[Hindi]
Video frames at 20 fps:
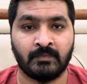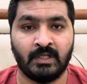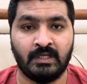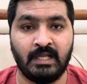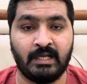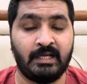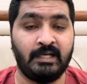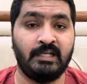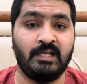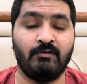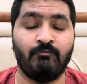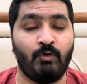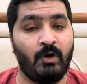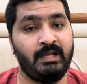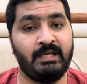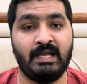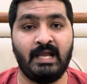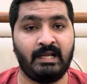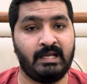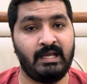लेकिन ये
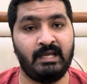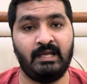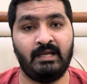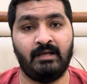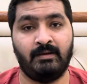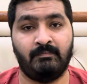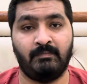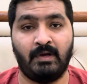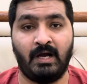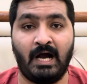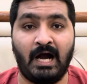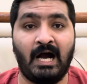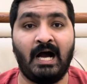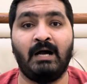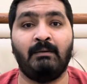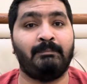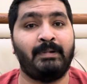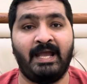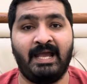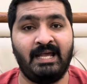वही है कि
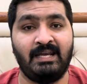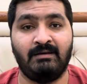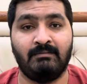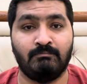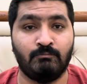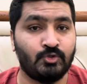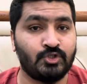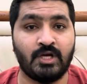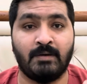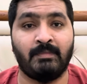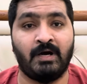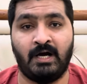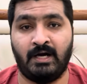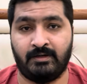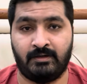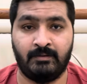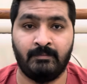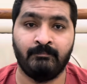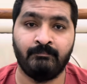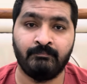आ बैल मुझे
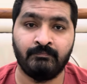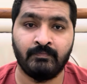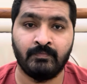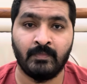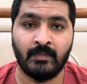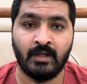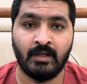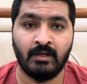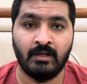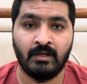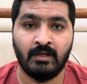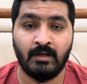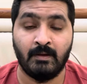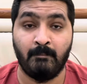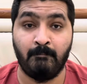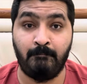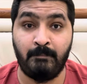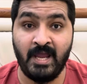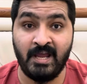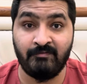मार
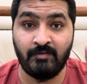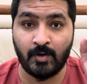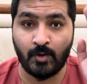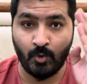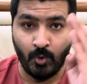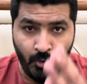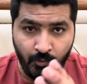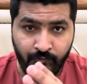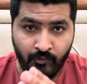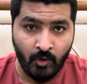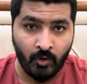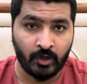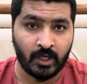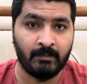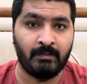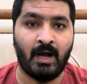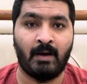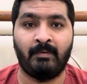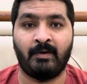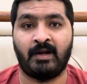बेवकूफ होंगे
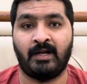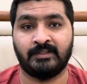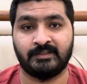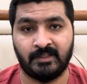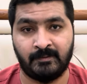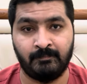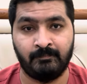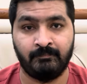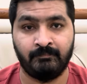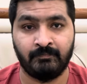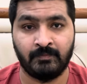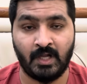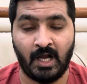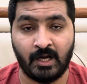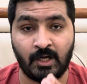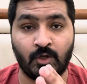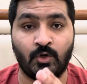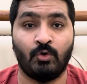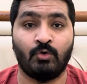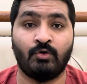बाबर आजम
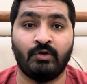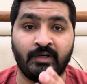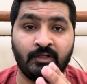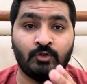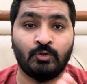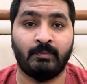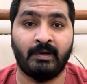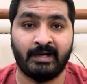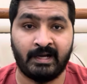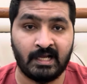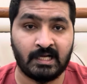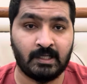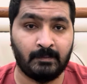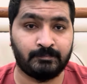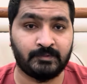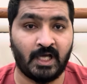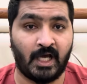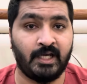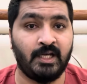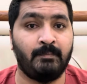अगर उन्होंने दोबारा
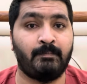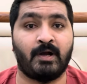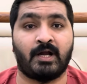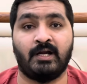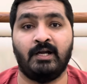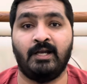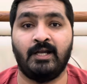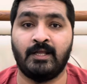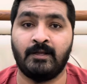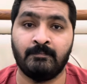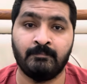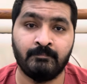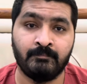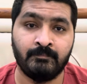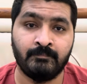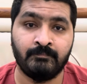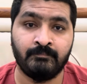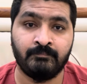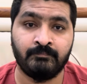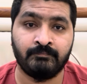कप्तानी पकड़ ली
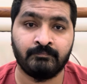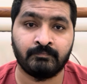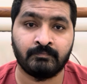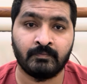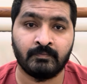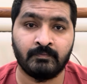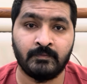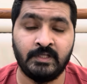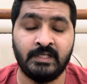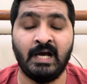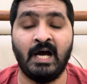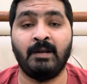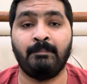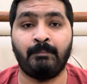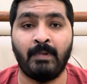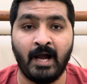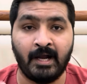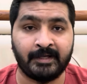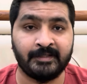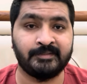यार
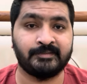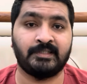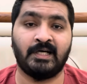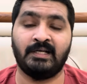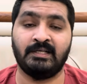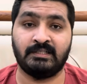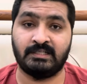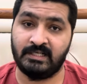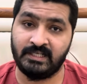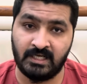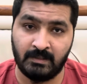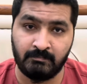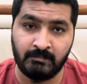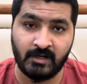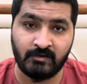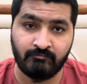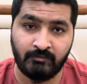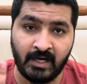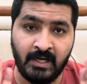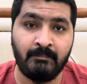पाकिस्तान का
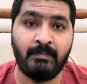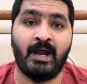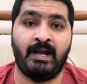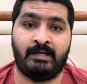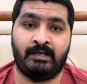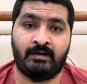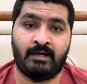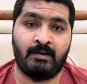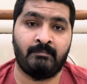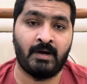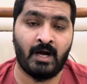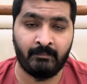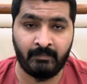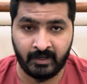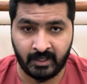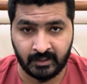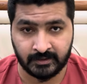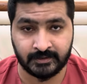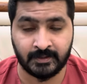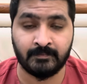नंबर वन बैटर है
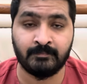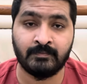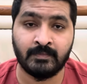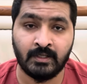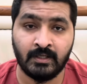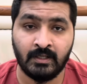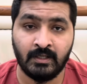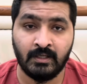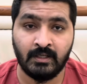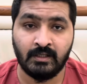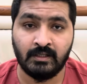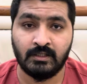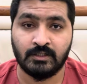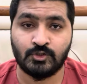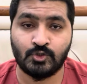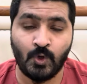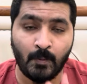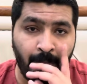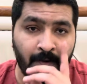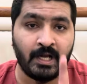बाबर आजम
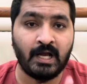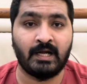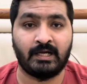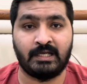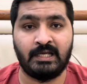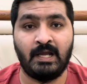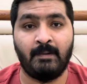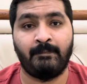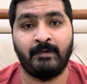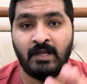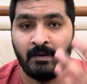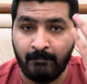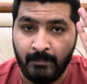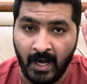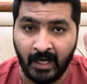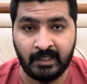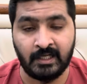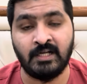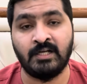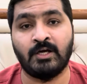चुप करके अपनी
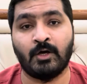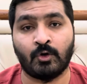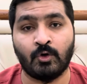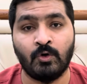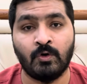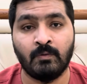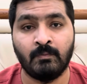बैटिंग करो